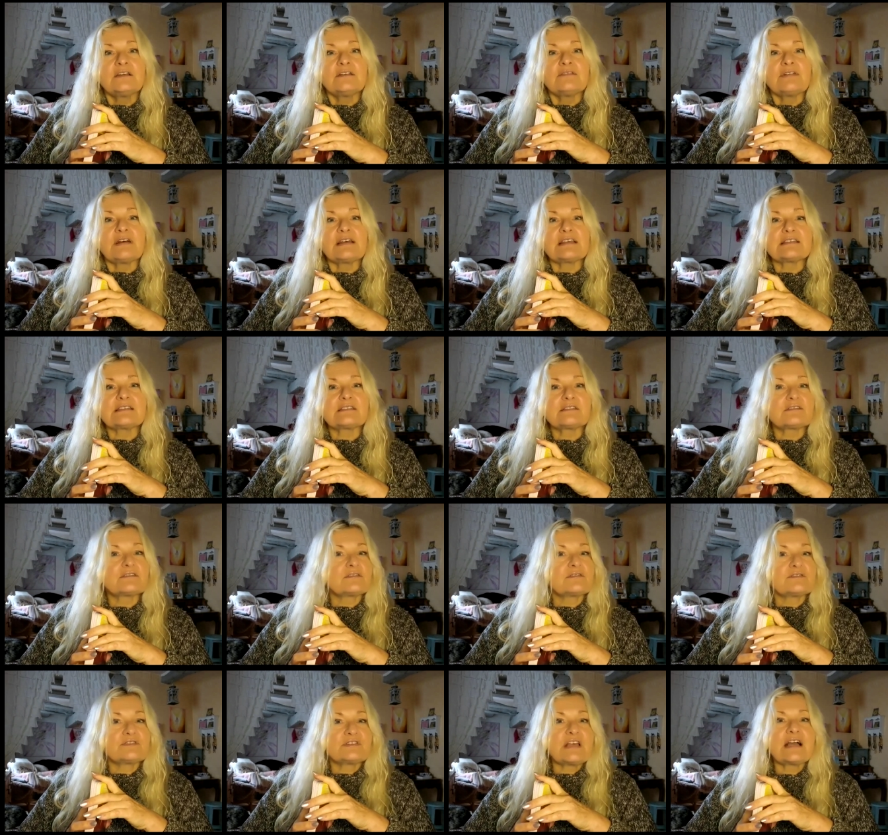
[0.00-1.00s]

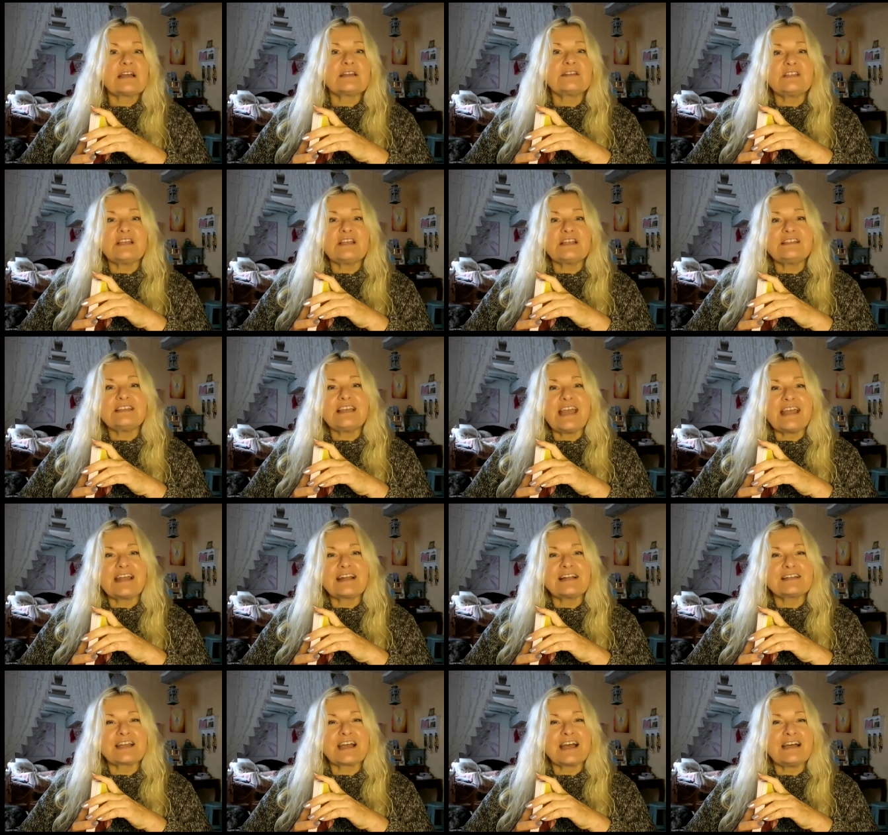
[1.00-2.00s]
was sagen denn die
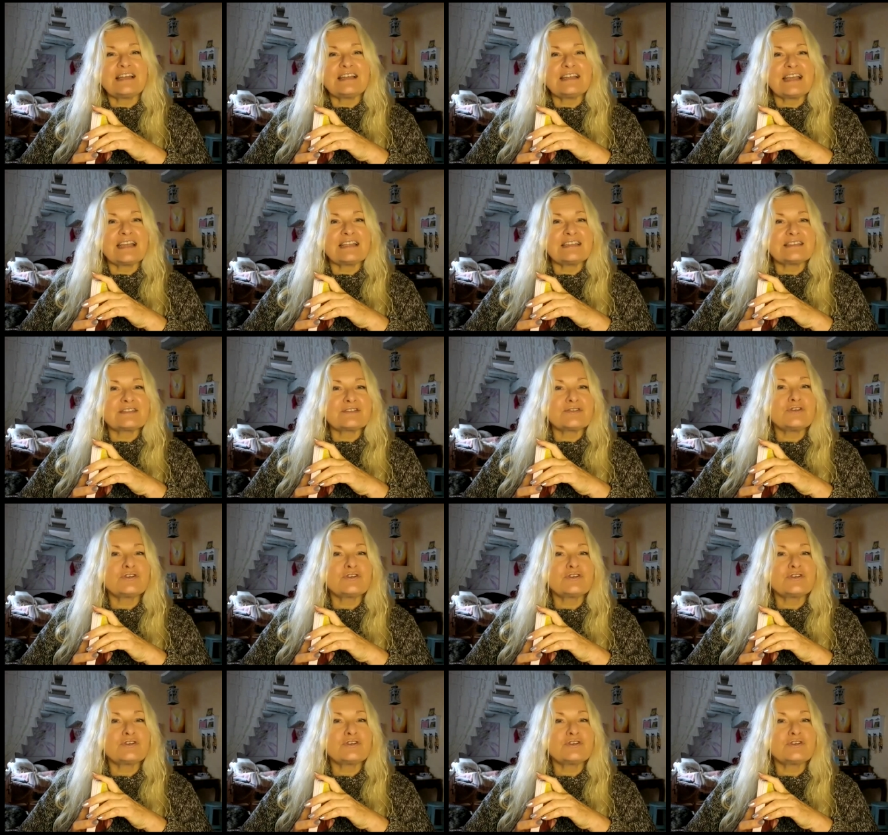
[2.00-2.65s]
Engel gerade jetzt